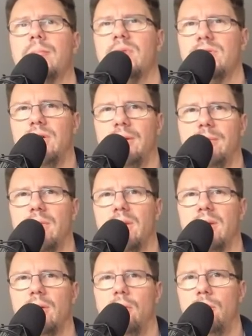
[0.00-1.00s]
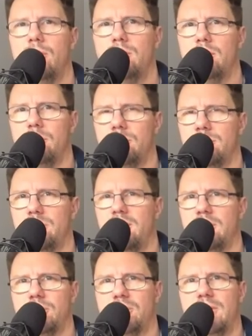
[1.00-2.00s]
So, und los. Der
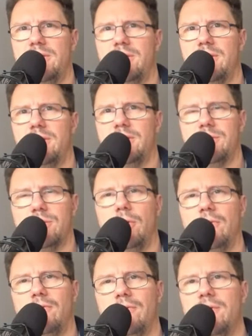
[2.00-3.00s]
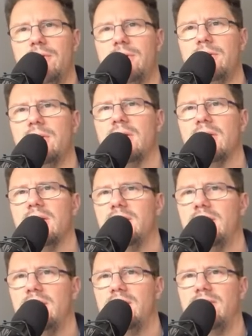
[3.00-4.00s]
Schalter ist offen.
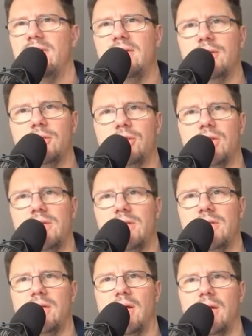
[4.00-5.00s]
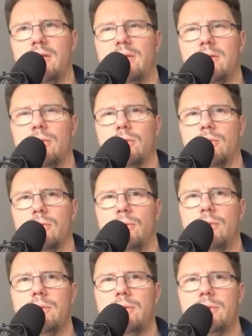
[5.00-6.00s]
Die Quelle schalte ich an
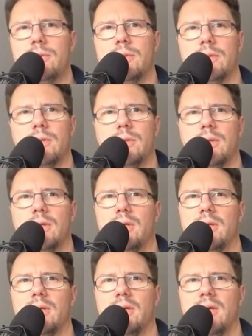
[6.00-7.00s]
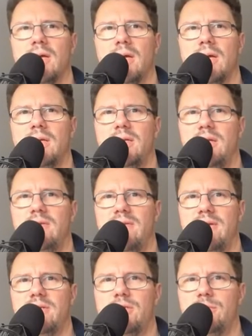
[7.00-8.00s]
und die
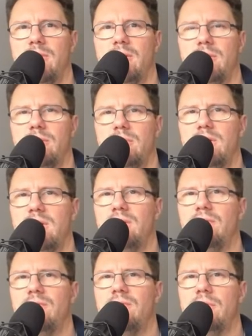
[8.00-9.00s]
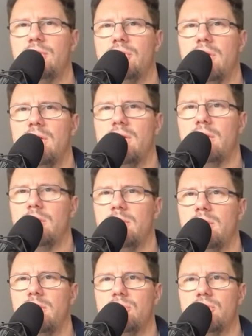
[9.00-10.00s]
Quellenspannung liegt vollständig
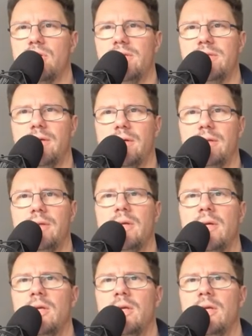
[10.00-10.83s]
über dem Schalter an.